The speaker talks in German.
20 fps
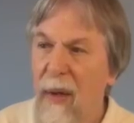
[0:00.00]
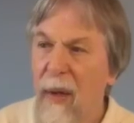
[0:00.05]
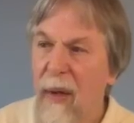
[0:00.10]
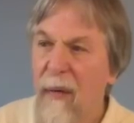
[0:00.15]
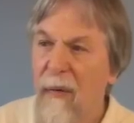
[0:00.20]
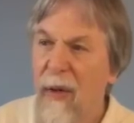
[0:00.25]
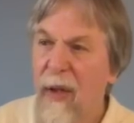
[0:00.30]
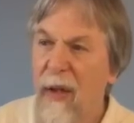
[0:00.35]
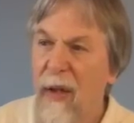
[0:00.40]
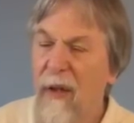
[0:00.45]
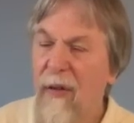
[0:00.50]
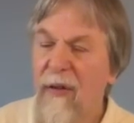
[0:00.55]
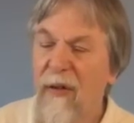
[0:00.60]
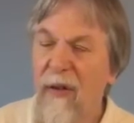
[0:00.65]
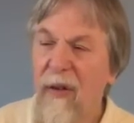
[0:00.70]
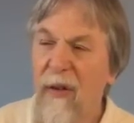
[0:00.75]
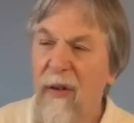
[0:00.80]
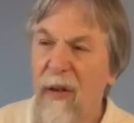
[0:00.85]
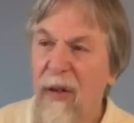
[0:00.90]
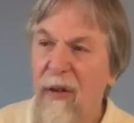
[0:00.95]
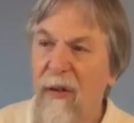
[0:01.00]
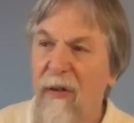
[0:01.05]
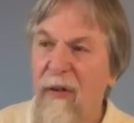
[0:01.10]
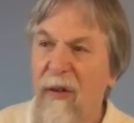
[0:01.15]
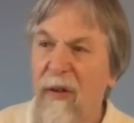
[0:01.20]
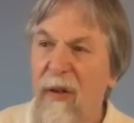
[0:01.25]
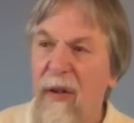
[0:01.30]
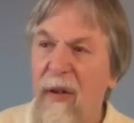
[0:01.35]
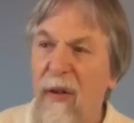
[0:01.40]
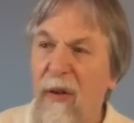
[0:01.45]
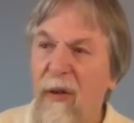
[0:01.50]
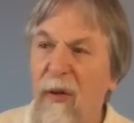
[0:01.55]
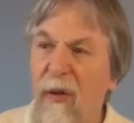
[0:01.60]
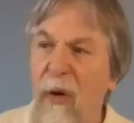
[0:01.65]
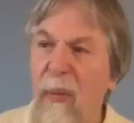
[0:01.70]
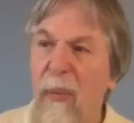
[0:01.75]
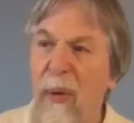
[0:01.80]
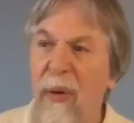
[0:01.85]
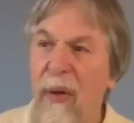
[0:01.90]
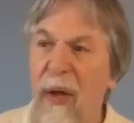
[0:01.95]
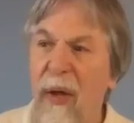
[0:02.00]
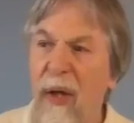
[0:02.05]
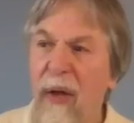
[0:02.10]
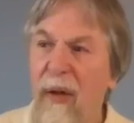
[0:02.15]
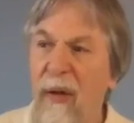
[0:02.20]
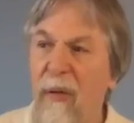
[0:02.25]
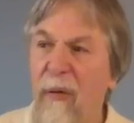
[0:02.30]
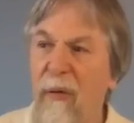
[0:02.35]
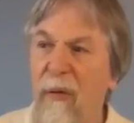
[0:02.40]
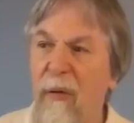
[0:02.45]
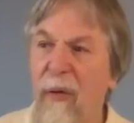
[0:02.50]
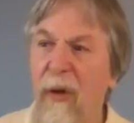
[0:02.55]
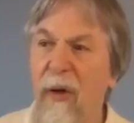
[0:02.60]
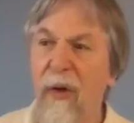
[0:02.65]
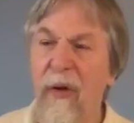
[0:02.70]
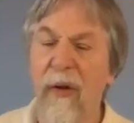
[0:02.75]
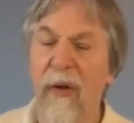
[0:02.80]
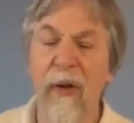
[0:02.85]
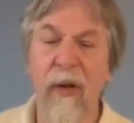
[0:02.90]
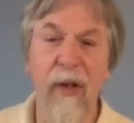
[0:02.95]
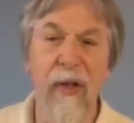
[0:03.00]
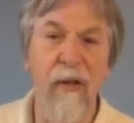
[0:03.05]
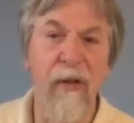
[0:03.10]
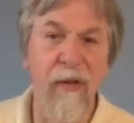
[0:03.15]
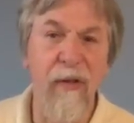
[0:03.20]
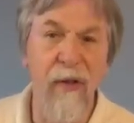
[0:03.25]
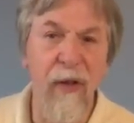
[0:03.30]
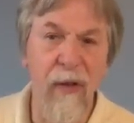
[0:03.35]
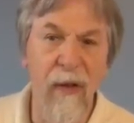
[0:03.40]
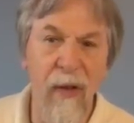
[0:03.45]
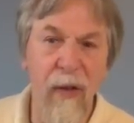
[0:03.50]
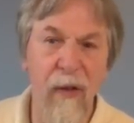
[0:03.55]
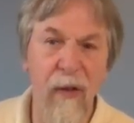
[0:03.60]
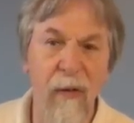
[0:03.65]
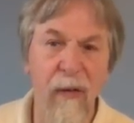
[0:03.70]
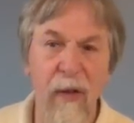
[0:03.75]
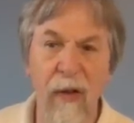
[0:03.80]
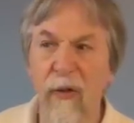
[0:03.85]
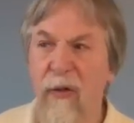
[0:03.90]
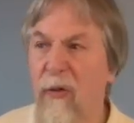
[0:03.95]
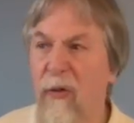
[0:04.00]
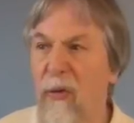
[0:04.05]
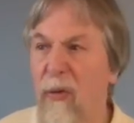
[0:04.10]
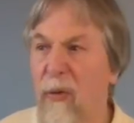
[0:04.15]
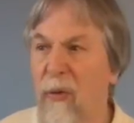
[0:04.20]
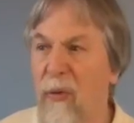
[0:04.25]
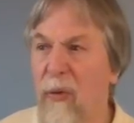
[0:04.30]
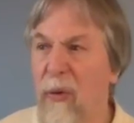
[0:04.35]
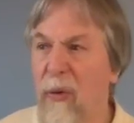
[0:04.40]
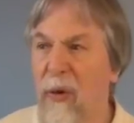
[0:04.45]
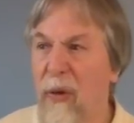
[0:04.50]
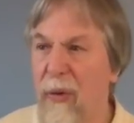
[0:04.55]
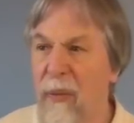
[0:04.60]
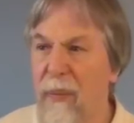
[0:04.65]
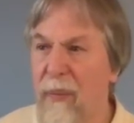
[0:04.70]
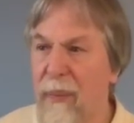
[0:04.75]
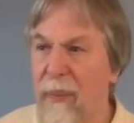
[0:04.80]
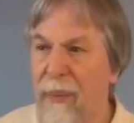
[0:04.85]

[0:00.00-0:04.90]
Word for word: Welches sind jetzt die Komponenten von Registertransferstrukturen?